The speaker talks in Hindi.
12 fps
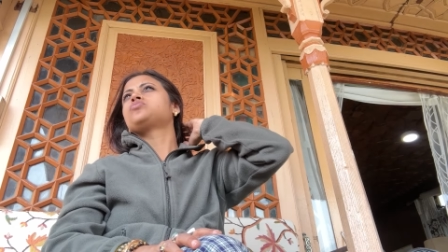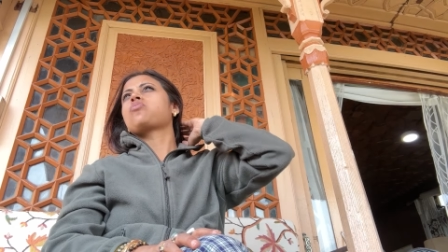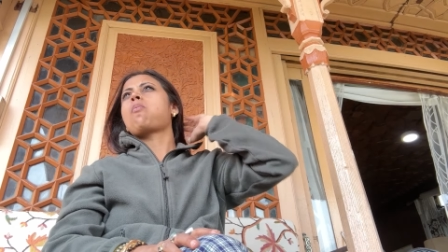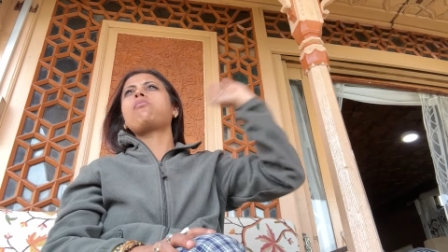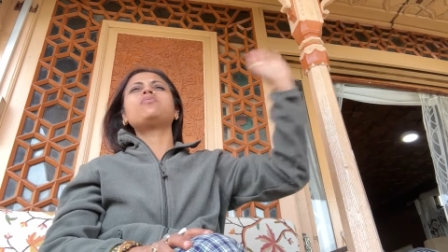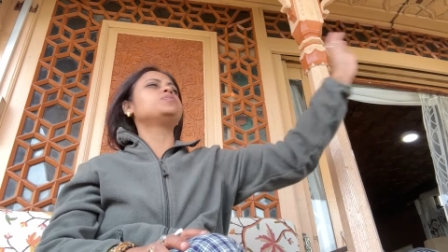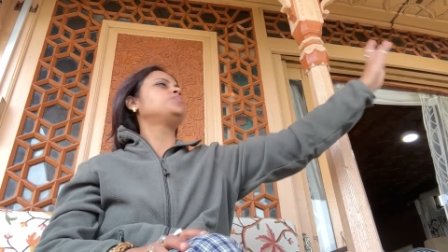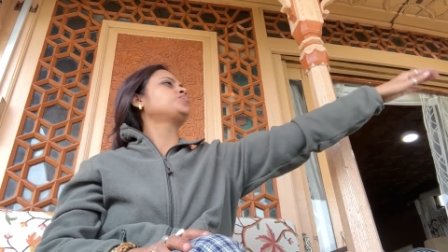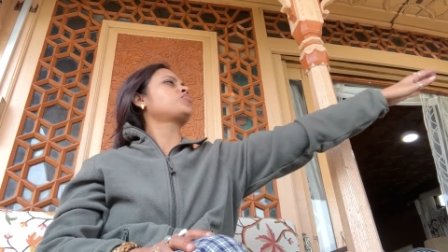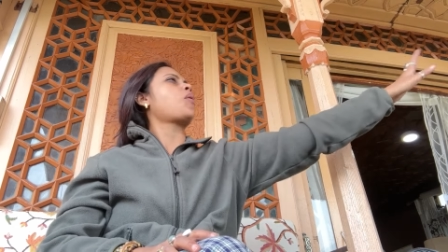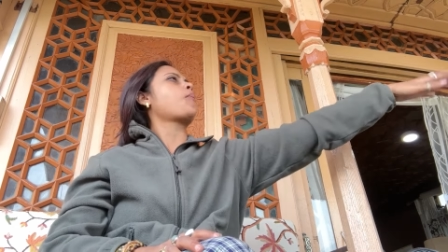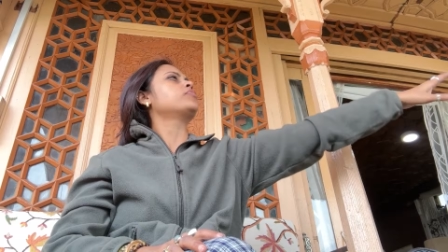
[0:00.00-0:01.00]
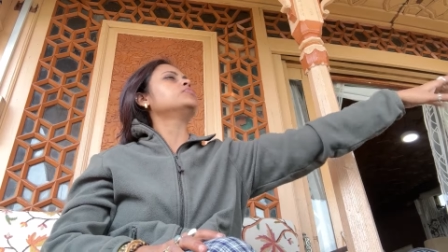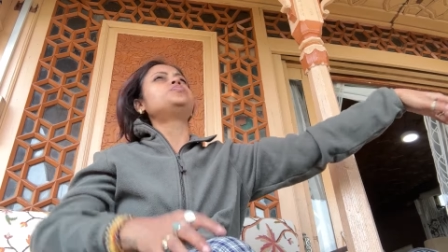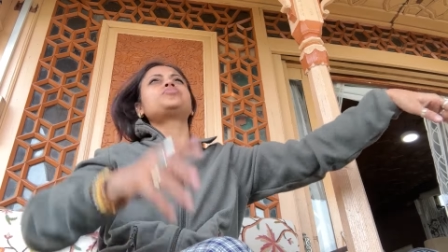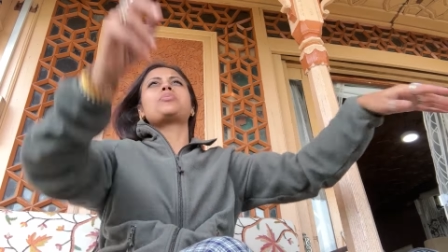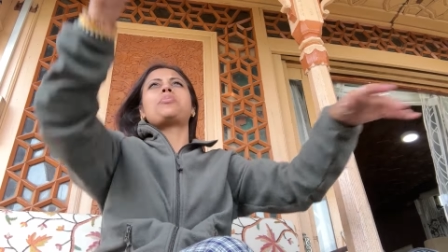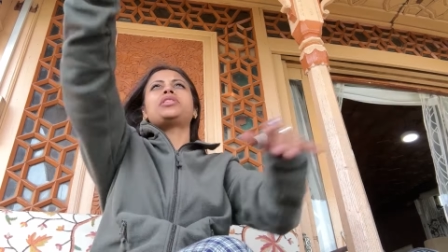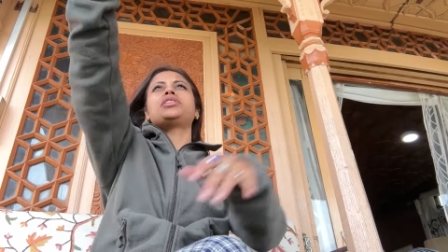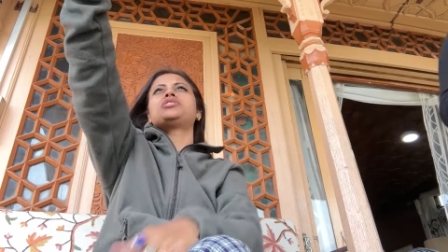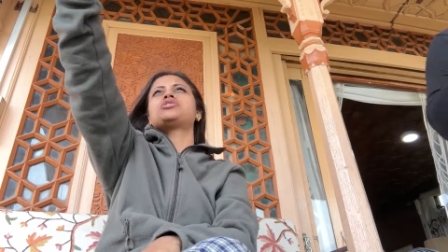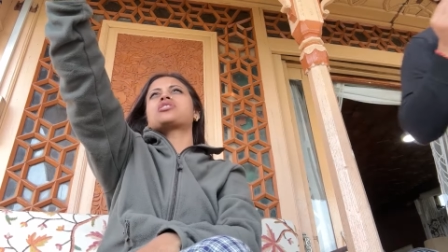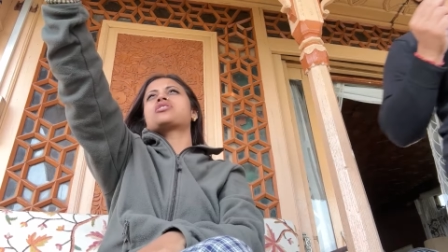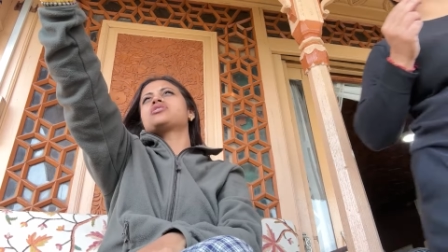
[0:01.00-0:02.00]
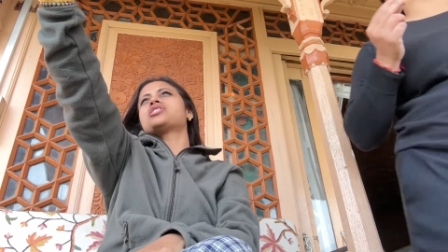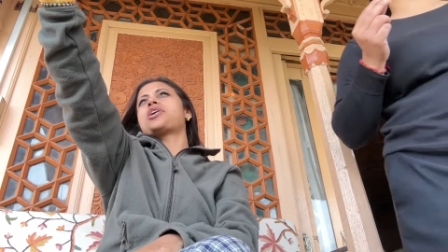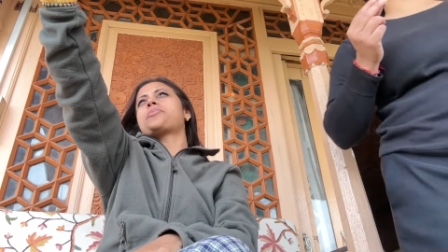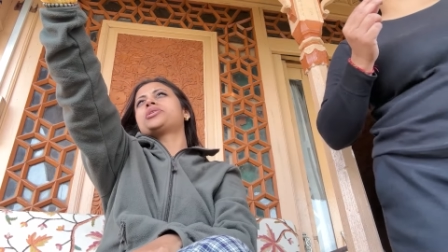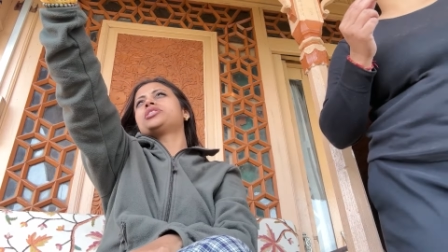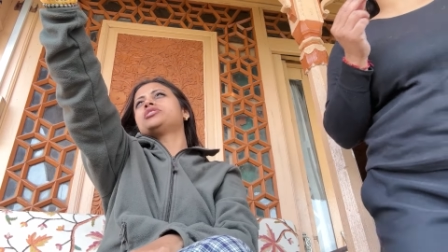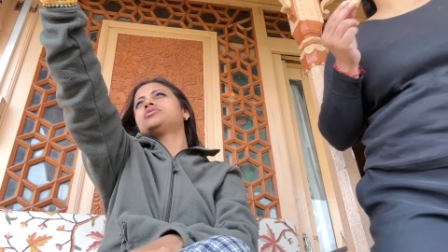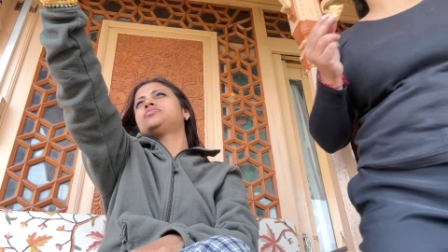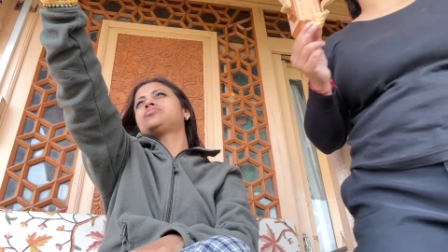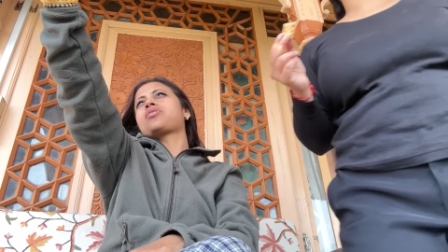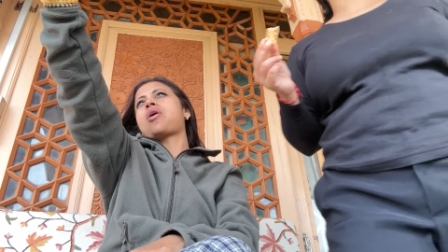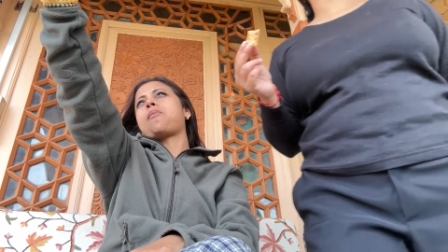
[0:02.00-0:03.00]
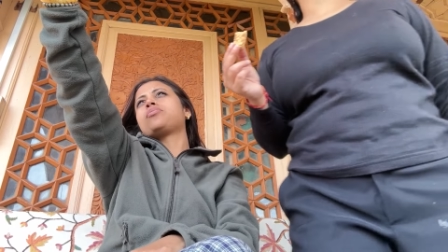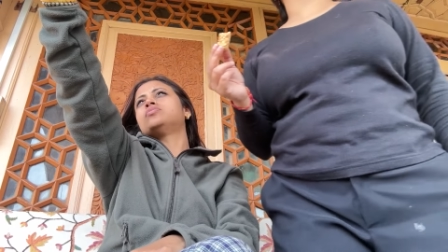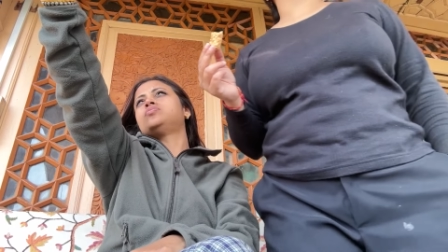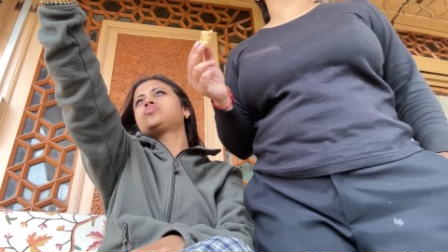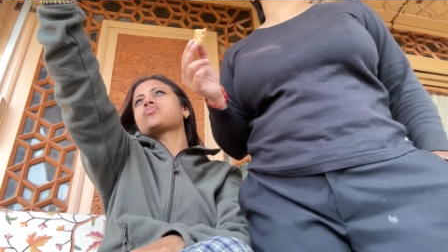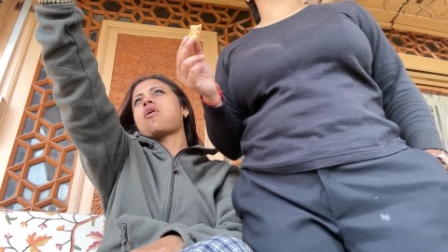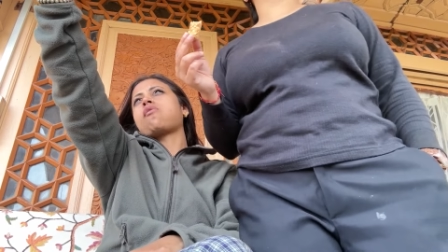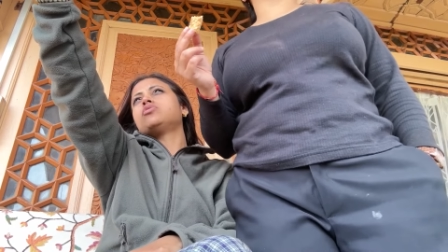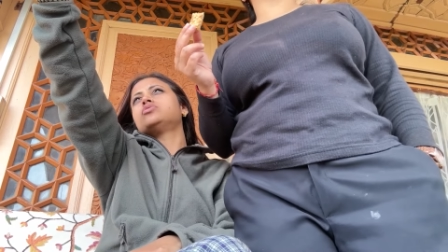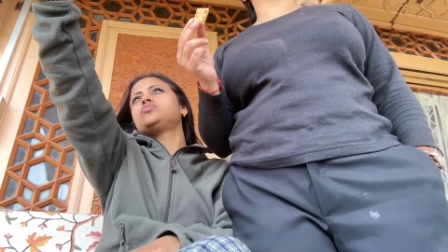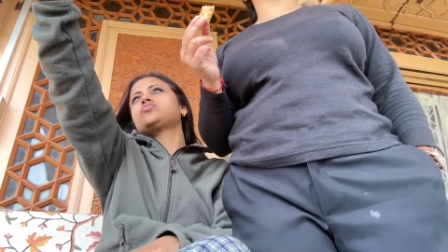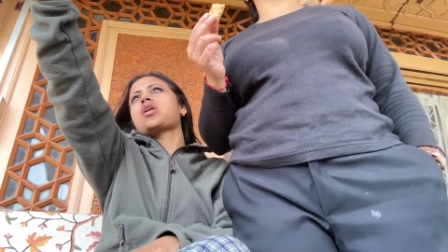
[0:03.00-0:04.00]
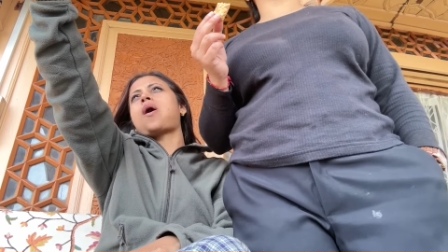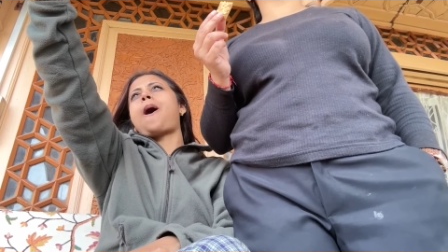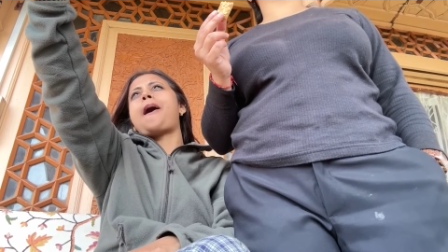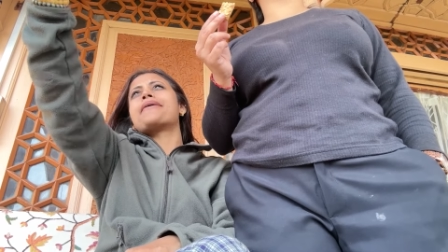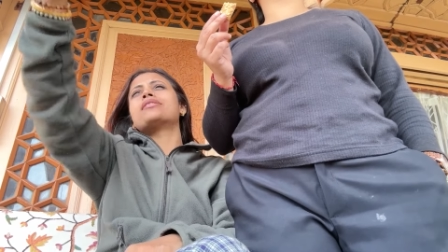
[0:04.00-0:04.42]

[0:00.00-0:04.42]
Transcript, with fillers: हम्म मंदिर शंकराचार्य मंदिर वो हाँ